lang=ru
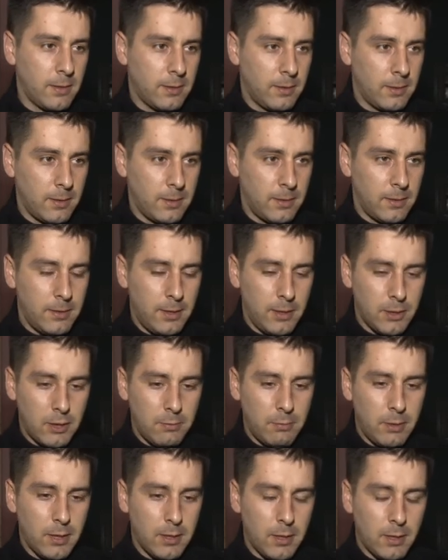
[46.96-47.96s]
э, те
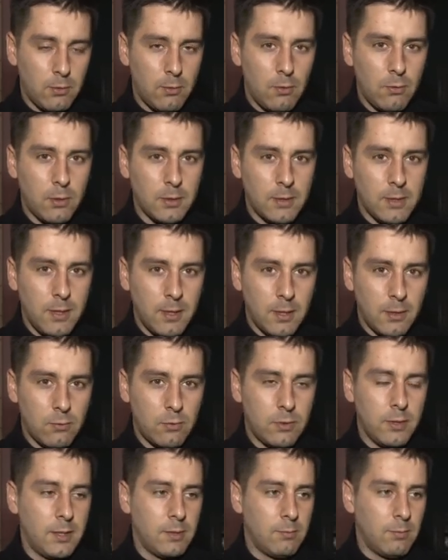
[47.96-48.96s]
ошибки, на которые указала
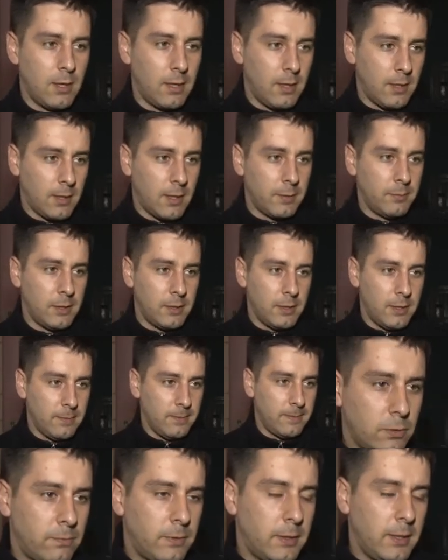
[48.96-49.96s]
окружная избирательная комиссия.
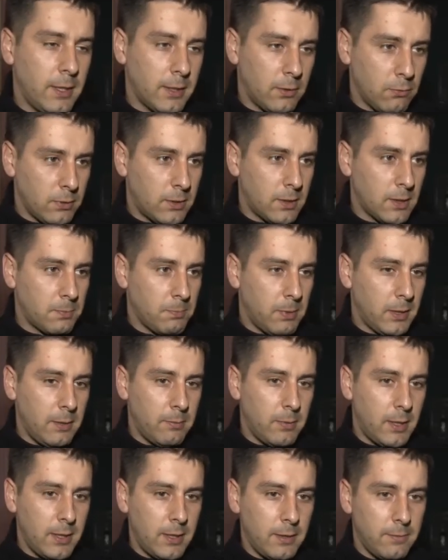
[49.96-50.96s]
Все относятся с
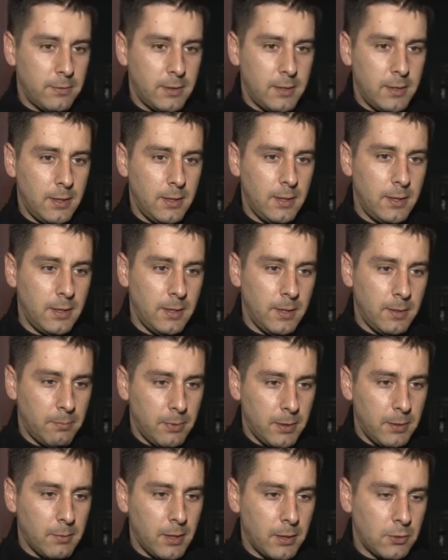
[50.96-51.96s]
пониманием, все
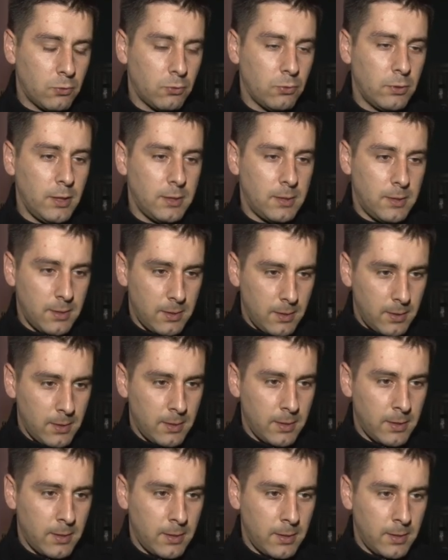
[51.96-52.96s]
понимают, что есть
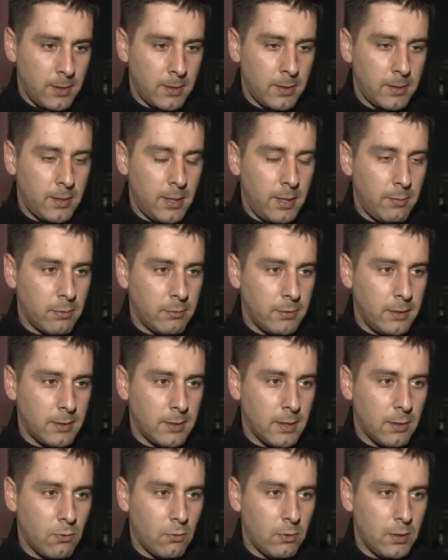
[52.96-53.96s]
требования
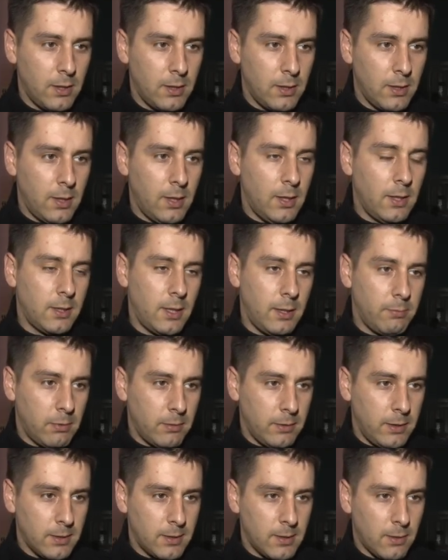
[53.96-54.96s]
закона.
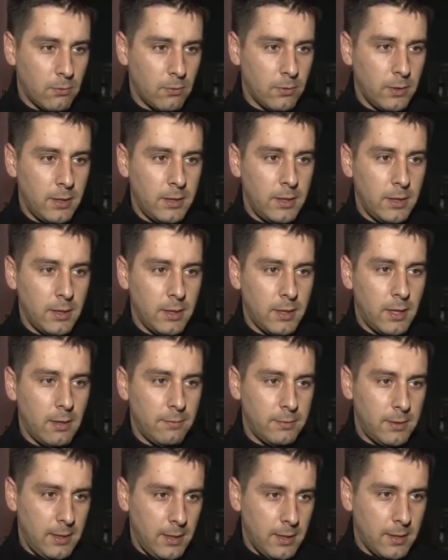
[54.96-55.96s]
Требования закона едины для
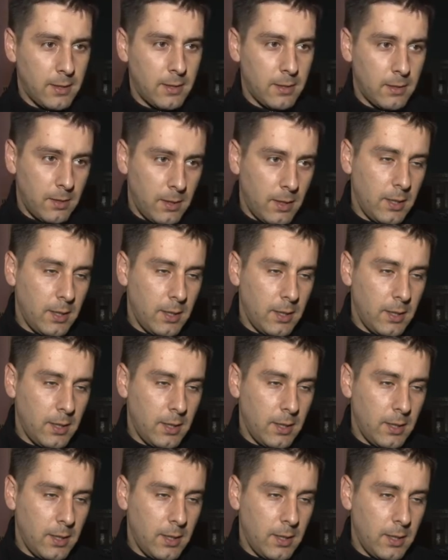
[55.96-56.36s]
всех.